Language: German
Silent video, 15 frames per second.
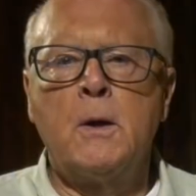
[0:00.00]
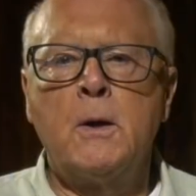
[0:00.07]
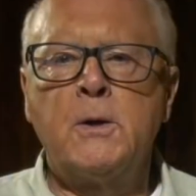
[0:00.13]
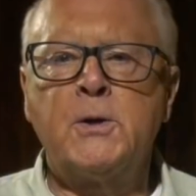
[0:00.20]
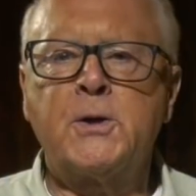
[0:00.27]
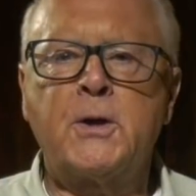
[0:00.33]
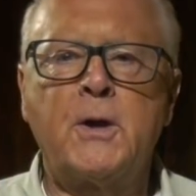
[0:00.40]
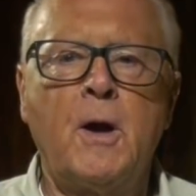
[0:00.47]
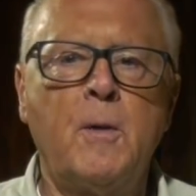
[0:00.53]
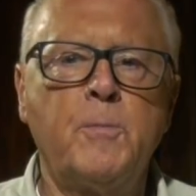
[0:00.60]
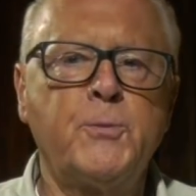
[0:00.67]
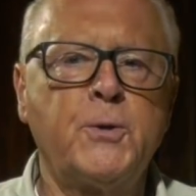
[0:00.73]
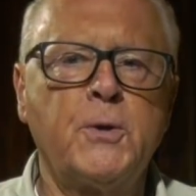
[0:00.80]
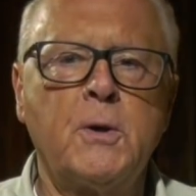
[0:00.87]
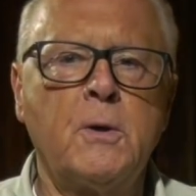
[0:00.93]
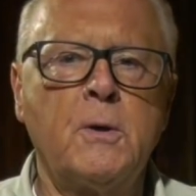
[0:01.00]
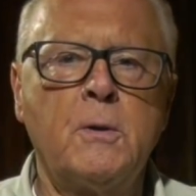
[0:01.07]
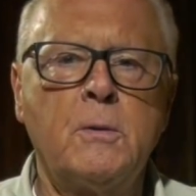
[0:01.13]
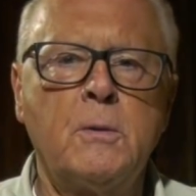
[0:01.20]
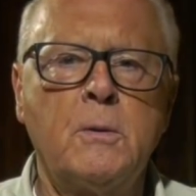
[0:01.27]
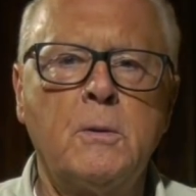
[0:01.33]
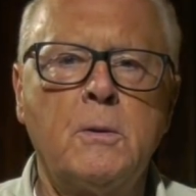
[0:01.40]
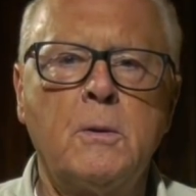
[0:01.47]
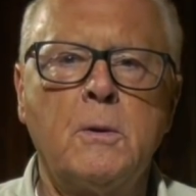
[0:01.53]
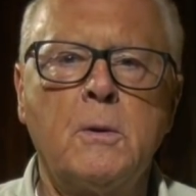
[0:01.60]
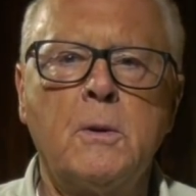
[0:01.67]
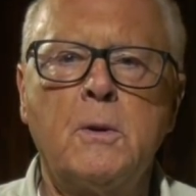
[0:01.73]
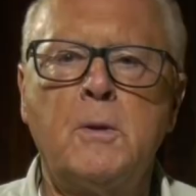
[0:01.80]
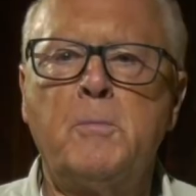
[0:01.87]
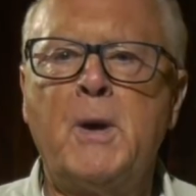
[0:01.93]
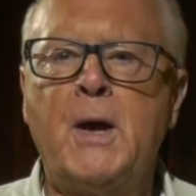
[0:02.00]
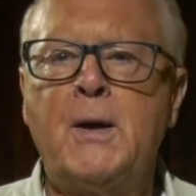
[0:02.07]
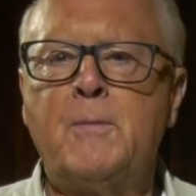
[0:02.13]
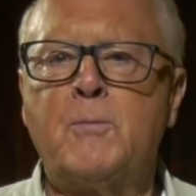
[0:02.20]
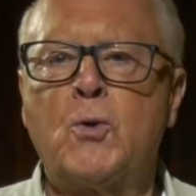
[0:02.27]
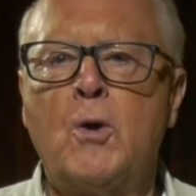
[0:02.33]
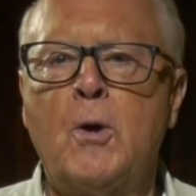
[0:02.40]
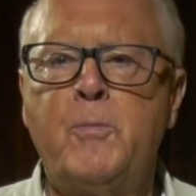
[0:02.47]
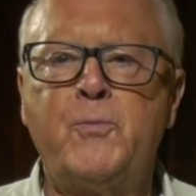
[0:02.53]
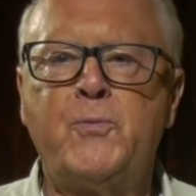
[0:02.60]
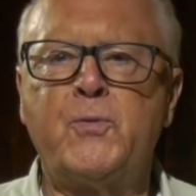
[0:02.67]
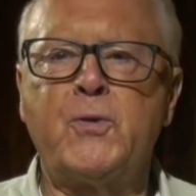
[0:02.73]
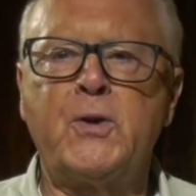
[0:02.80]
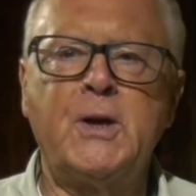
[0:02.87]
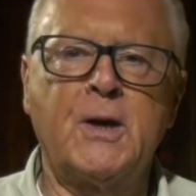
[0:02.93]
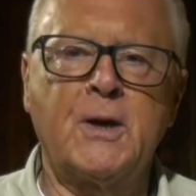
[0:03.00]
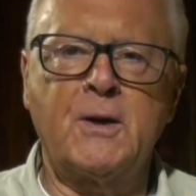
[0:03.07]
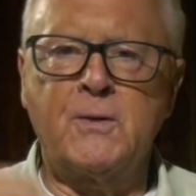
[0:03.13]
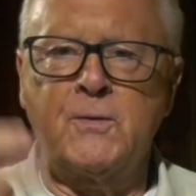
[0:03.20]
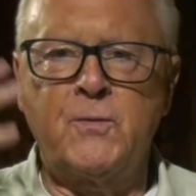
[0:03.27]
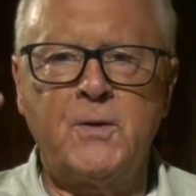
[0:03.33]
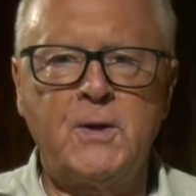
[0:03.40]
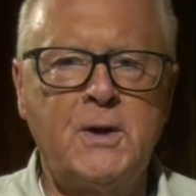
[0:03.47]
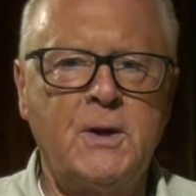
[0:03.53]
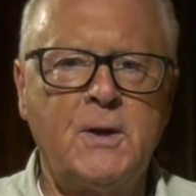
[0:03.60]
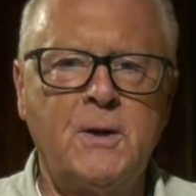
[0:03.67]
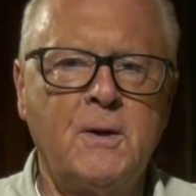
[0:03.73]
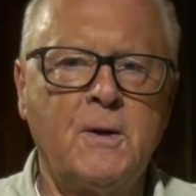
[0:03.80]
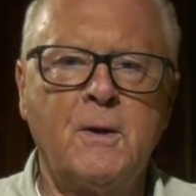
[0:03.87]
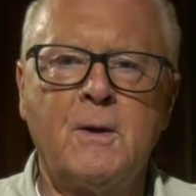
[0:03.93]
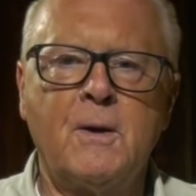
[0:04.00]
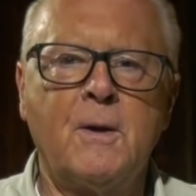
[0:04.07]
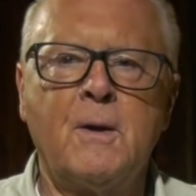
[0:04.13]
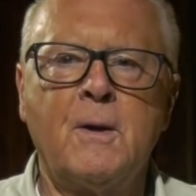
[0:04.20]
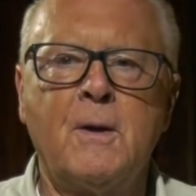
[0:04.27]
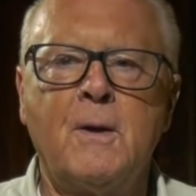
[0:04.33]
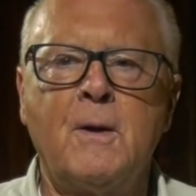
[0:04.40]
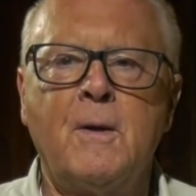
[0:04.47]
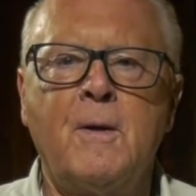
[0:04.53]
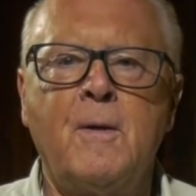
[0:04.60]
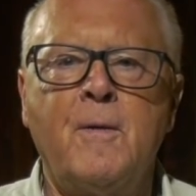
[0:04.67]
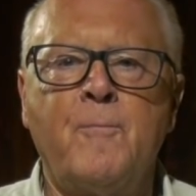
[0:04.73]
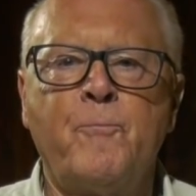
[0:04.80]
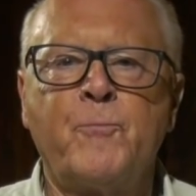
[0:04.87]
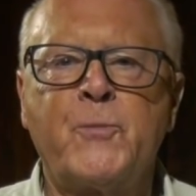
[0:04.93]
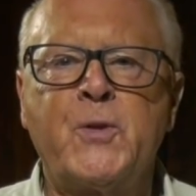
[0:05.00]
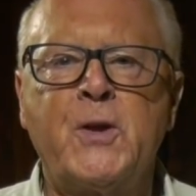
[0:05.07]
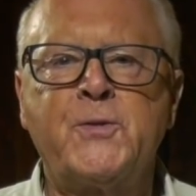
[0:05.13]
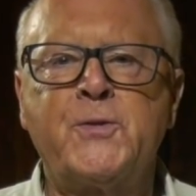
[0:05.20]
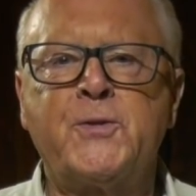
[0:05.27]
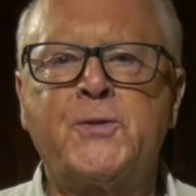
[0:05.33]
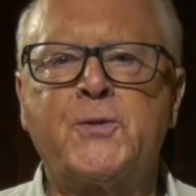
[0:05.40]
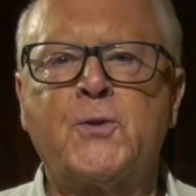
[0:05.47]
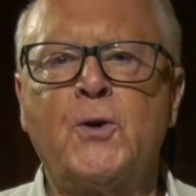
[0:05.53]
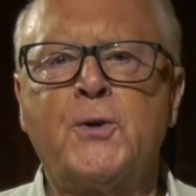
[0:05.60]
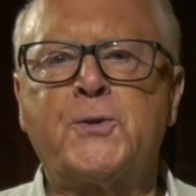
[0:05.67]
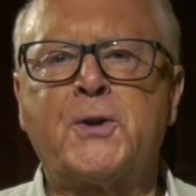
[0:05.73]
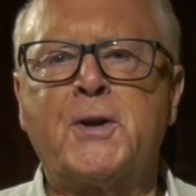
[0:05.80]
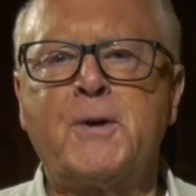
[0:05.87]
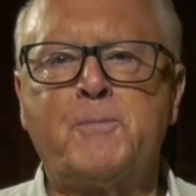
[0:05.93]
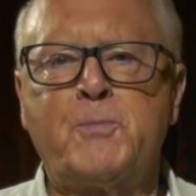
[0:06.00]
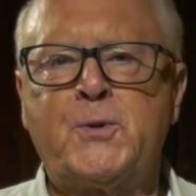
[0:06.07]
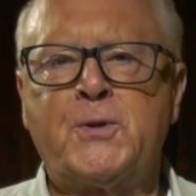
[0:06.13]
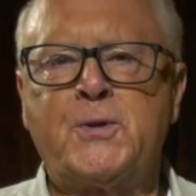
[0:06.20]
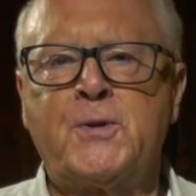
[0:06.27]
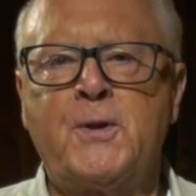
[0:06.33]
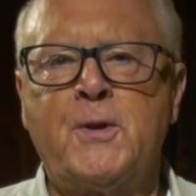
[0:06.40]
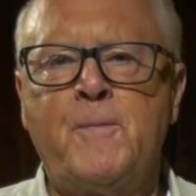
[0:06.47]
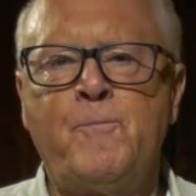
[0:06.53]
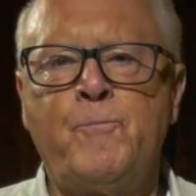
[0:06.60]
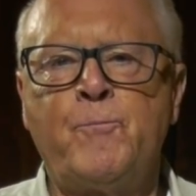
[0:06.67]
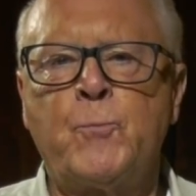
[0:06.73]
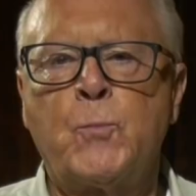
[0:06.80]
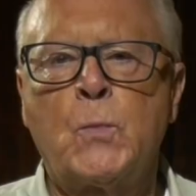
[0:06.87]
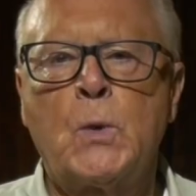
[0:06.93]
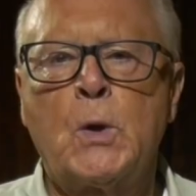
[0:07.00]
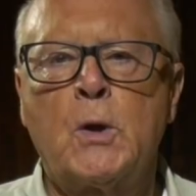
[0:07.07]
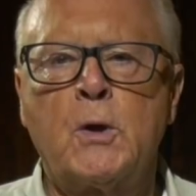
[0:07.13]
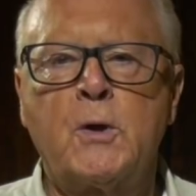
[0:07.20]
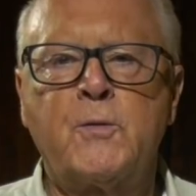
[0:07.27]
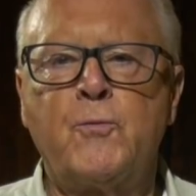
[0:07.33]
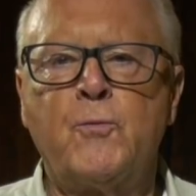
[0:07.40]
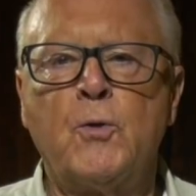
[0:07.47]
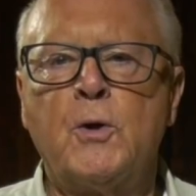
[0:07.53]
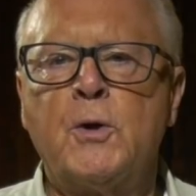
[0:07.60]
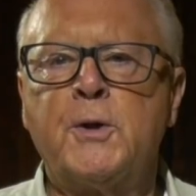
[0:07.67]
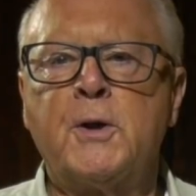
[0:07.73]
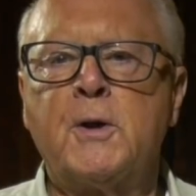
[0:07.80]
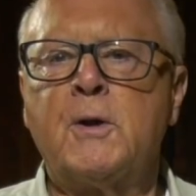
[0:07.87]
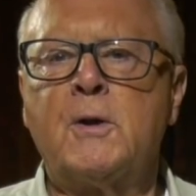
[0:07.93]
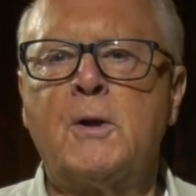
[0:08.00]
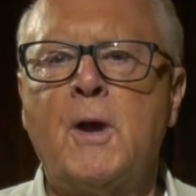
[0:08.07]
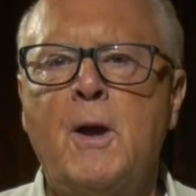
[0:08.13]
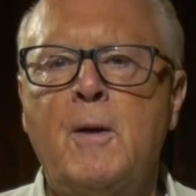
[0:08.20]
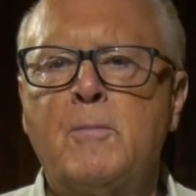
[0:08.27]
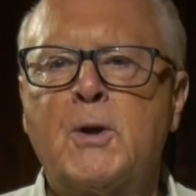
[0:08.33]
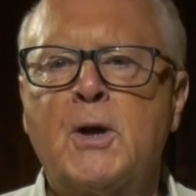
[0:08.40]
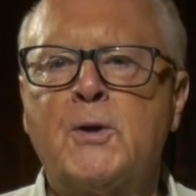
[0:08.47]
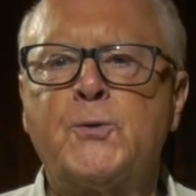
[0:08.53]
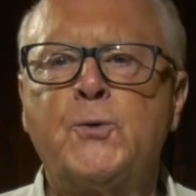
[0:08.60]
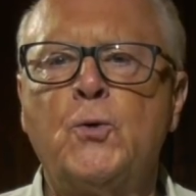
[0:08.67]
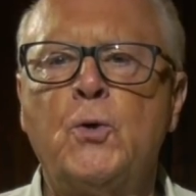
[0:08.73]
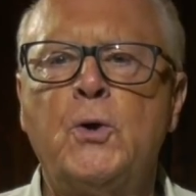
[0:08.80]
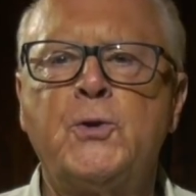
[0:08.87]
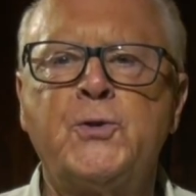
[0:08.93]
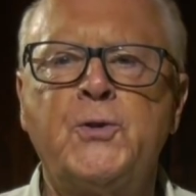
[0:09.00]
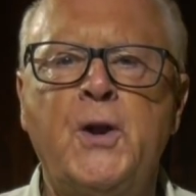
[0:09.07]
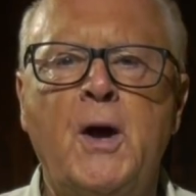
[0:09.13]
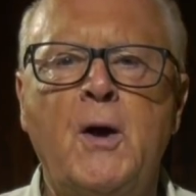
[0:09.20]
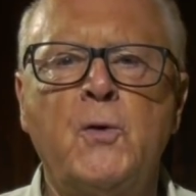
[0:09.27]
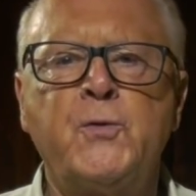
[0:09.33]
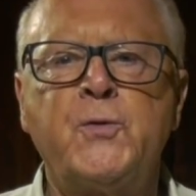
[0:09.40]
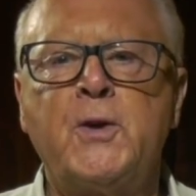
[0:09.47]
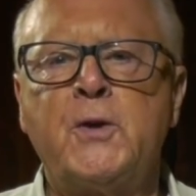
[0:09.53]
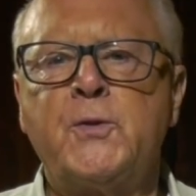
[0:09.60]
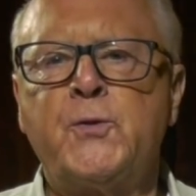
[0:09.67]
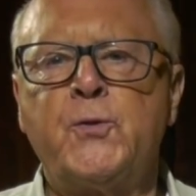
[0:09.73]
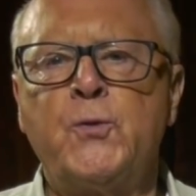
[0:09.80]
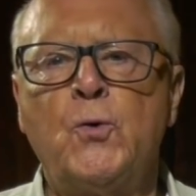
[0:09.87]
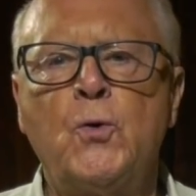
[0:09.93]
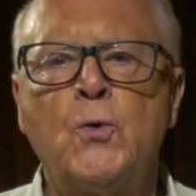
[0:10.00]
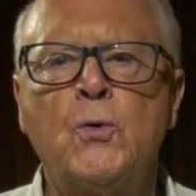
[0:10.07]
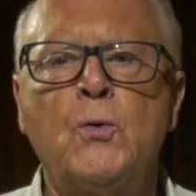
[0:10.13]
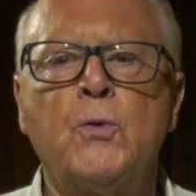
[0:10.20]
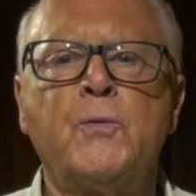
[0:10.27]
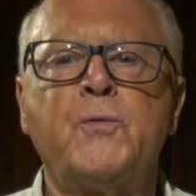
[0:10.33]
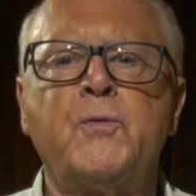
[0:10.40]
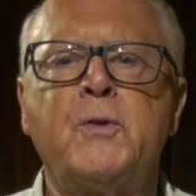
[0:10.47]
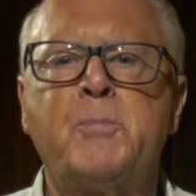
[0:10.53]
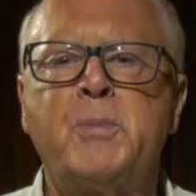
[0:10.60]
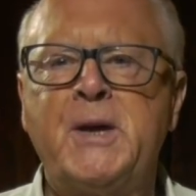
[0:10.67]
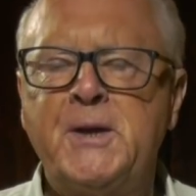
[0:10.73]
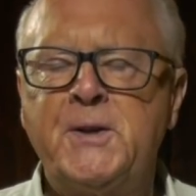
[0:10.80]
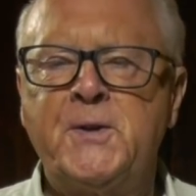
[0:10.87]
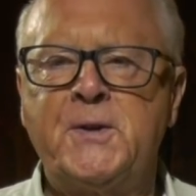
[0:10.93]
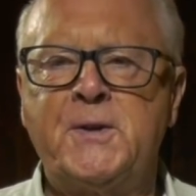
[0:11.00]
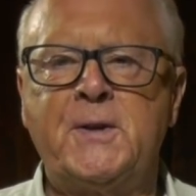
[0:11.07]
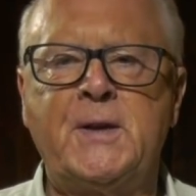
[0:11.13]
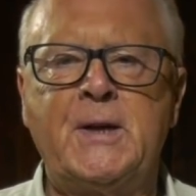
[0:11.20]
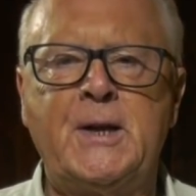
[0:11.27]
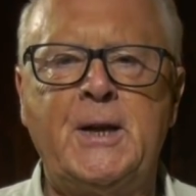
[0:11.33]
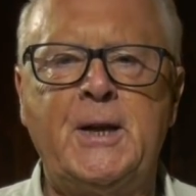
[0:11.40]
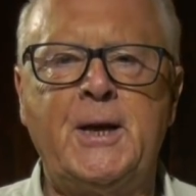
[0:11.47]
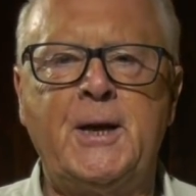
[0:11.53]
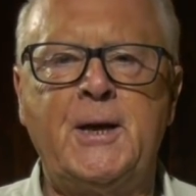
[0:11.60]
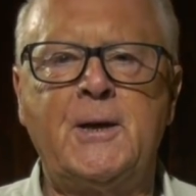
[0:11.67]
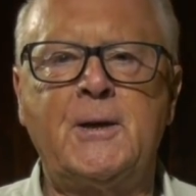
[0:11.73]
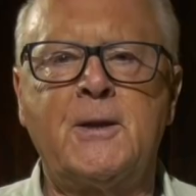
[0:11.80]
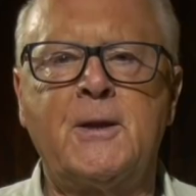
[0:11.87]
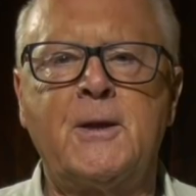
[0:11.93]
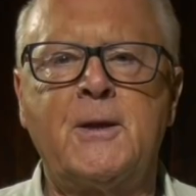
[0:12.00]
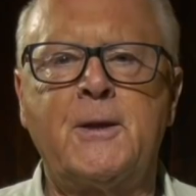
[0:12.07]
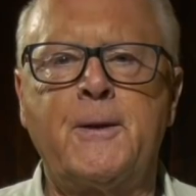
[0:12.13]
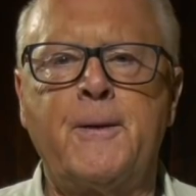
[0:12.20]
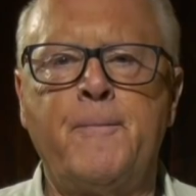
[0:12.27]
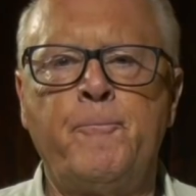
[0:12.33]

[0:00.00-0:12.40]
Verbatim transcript: Ich glaubte in meinem Kopf irgendwie, dass es Gott gibt. Ich wurde in einem katholischen Haus erzogen und wir beteten gelegentlich.